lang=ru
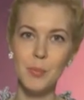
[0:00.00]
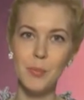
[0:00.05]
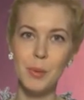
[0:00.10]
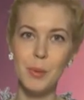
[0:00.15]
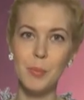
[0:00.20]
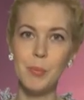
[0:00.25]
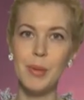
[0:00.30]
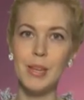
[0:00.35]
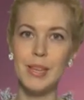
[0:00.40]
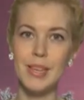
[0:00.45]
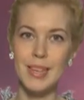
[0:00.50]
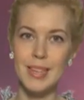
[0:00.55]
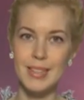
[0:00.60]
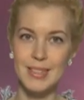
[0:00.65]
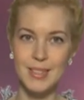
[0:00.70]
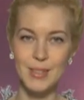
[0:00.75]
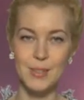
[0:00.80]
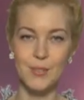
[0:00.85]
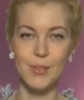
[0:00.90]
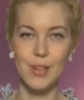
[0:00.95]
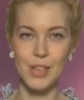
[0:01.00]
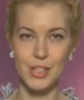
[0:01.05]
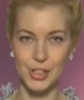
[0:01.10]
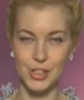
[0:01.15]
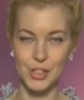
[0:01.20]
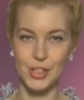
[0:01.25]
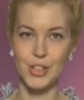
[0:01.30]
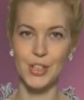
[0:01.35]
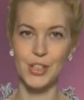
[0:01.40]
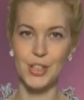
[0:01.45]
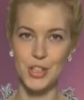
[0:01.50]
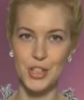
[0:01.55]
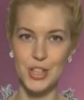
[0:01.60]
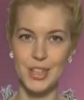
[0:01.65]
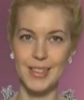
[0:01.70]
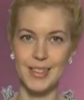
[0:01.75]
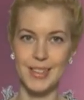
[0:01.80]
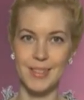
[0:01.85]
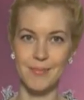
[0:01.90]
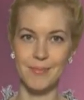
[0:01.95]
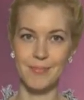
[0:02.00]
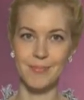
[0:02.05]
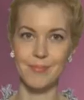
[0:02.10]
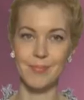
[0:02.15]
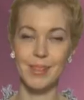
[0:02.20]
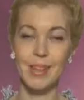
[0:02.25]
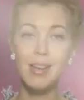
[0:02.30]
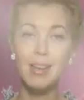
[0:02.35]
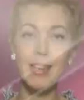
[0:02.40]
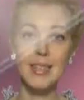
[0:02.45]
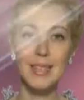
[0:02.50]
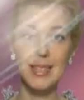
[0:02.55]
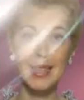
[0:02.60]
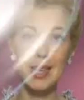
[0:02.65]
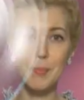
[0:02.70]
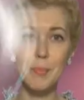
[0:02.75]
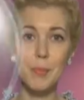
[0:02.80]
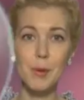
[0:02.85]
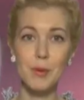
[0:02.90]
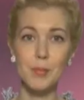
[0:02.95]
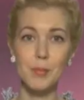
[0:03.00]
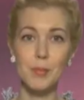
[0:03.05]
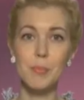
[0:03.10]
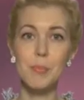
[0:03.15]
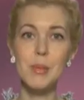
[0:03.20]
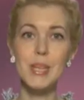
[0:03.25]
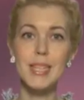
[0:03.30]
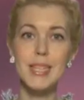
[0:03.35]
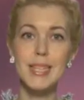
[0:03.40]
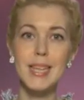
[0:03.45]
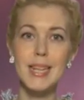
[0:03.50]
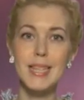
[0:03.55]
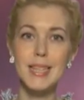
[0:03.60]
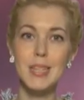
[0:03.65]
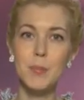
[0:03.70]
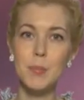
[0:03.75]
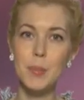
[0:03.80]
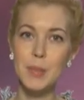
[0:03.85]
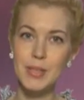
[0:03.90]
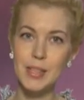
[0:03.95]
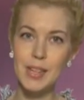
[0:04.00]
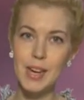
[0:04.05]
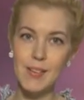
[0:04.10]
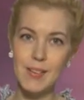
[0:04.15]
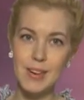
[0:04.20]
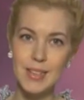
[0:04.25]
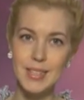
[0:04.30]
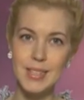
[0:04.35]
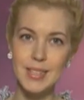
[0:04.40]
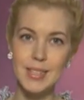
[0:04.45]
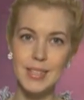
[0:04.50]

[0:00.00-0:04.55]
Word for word: при принятии важных решений. Скорпион, перестаньте паниковать